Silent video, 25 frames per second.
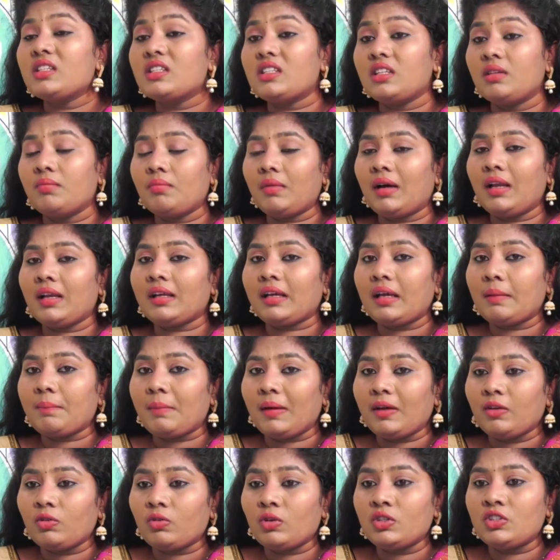సినిమాలకే
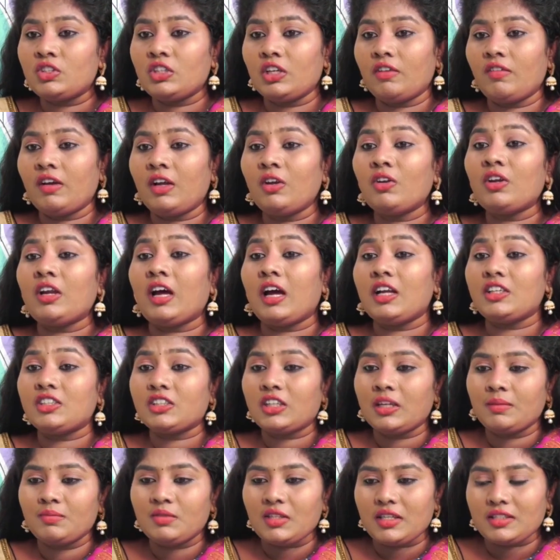పనికొచ్చే వాళ్ళు
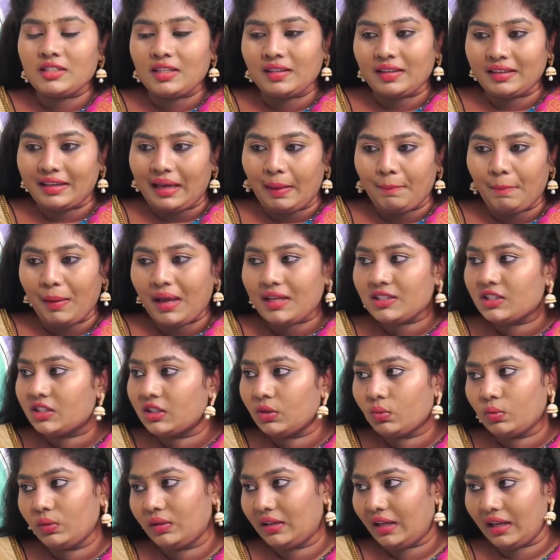రాజకీయం చేసేంత
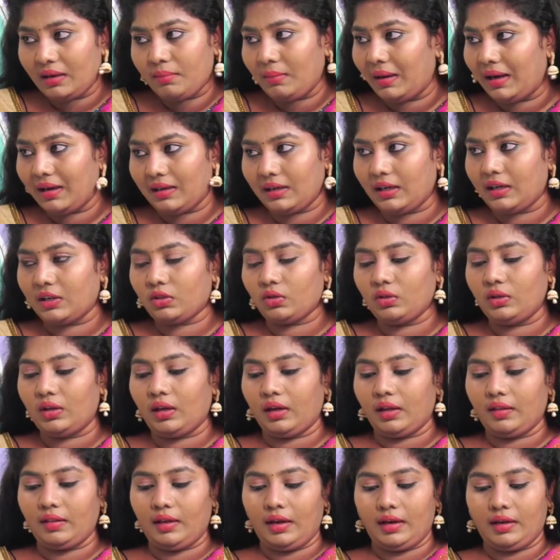కెపాసిటీ ఉందని
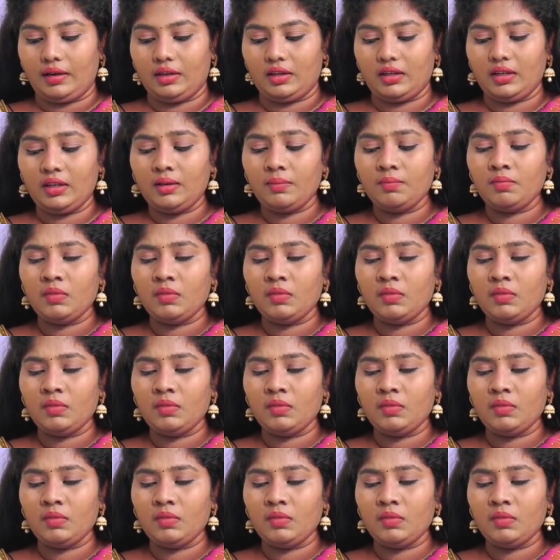మాట్లాడుతున్నారు కదా ఆయనకి